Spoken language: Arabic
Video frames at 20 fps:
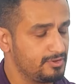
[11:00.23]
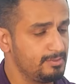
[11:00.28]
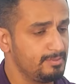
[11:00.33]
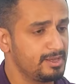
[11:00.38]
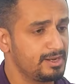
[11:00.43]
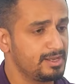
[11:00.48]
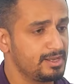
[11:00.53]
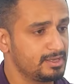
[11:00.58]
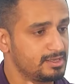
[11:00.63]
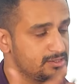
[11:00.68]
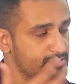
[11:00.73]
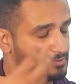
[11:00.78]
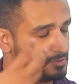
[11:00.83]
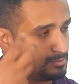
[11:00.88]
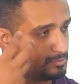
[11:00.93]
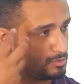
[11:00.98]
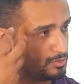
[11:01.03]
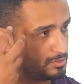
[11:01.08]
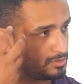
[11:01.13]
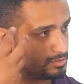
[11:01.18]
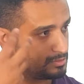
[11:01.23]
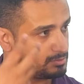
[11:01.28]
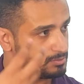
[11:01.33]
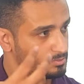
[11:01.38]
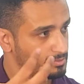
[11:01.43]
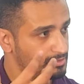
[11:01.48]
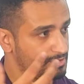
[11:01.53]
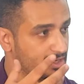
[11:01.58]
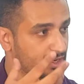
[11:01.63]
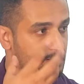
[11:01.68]
ففي مراكز في المخ
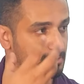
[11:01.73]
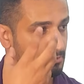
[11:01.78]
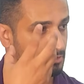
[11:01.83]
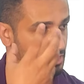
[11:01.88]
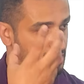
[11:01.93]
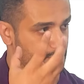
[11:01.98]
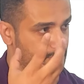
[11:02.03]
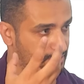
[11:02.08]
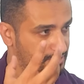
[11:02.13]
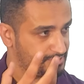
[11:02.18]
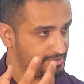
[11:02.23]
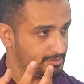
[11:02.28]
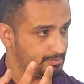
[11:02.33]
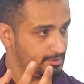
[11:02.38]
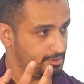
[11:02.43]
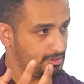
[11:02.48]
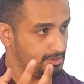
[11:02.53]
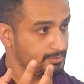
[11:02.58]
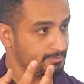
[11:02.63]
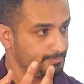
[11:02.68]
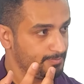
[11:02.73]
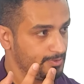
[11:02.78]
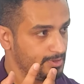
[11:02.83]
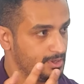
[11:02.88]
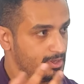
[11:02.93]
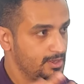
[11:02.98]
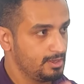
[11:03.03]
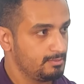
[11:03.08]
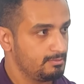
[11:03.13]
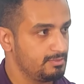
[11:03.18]
تجمعات عصبيه
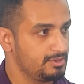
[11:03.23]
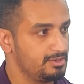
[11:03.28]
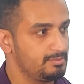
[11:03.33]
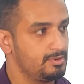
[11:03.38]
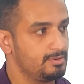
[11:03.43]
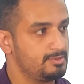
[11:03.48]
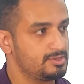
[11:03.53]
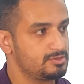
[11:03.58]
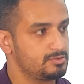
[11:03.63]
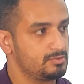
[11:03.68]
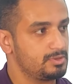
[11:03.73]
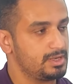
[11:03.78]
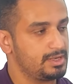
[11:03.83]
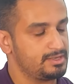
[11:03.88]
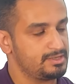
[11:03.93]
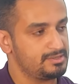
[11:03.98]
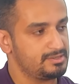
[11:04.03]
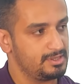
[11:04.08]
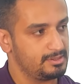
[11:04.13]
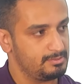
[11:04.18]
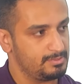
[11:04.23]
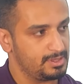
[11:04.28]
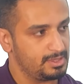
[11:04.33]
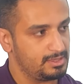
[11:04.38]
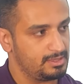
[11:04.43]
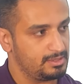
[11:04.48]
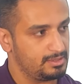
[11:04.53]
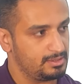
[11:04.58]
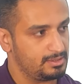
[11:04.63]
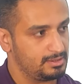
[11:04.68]
بتبقى مسؤوله عن
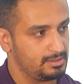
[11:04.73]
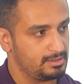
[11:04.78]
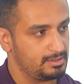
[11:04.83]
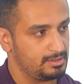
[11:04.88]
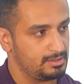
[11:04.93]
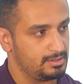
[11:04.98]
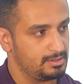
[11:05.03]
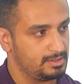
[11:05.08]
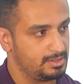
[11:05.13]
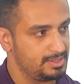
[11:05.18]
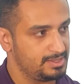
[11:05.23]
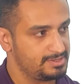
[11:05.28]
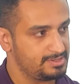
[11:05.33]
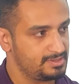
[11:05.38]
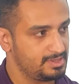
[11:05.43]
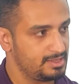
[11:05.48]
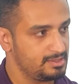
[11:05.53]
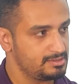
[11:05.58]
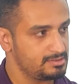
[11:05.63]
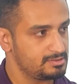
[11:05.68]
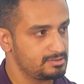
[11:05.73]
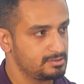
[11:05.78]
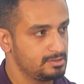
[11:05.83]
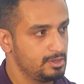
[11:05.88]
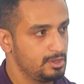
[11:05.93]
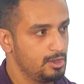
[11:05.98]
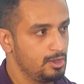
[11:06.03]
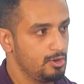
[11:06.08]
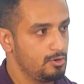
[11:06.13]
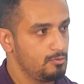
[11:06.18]
استقبال الاحساس
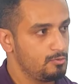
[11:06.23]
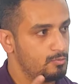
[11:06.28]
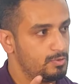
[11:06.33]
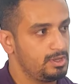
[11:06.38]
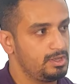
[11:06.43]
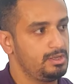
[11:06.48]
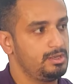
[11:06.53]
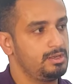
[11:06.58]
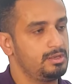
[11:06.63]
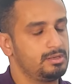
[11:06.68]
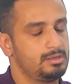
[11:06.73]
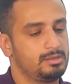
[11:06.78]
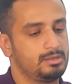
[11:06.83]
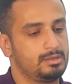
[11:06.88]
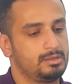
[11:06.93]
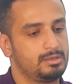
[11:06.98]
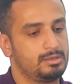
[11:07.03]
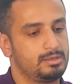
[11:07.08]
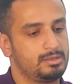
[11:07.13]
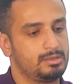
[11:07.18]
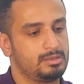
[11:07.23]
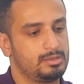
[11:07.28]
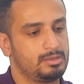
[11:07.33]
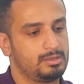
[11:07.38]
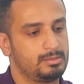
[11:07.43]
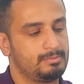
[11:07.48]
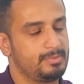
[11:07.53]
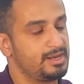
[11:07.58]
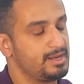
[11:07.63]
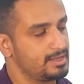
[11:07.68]

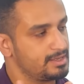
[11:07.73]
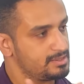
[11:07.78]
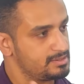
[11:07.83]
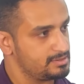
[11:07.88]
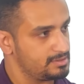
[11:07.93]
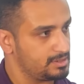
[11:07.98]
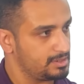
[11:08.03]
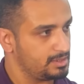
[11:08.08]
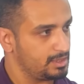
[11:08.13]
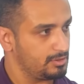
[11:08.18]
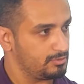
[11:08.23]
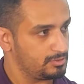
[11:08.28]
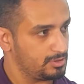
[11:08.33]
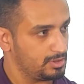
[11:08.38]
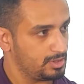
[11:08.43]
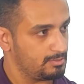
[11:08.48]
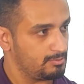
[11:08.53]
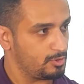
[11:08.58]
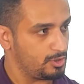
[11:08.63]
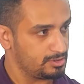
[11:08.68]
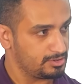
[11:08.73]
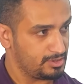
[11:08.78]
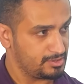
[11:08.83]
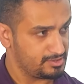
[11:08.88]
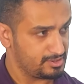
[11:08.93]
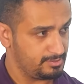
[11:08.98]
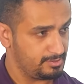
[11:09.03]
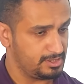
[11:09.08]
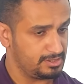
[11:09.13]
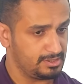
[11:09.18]
ومراكز آه، تانية او تجمعات
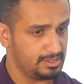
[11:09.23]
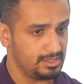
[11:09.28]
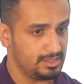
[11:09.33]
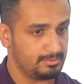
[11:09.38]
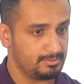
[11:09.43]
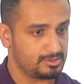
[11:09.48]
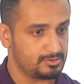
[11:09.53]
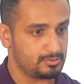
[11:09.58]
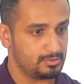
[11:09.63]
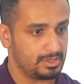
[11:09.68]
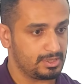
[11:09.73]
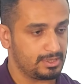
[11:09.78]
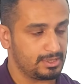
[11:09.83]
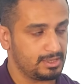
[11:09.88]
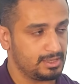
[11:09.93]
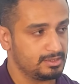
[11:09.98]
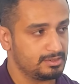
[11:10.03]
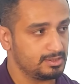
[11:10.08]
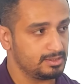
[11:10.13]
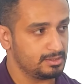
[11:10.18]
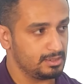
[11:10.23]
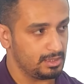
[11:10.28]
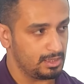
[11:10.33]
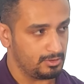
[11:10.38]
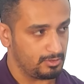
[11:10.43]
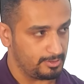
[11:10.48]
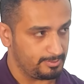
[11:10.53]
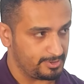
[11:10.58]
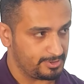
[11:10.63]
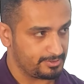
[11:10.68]
عصبيه تانية مسؤوله عن انها تدي
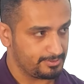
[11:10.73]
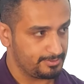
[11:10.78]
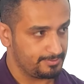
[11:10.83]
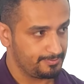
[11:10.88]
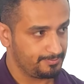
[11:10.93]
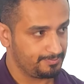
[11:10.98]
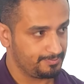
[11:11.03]
الاوامر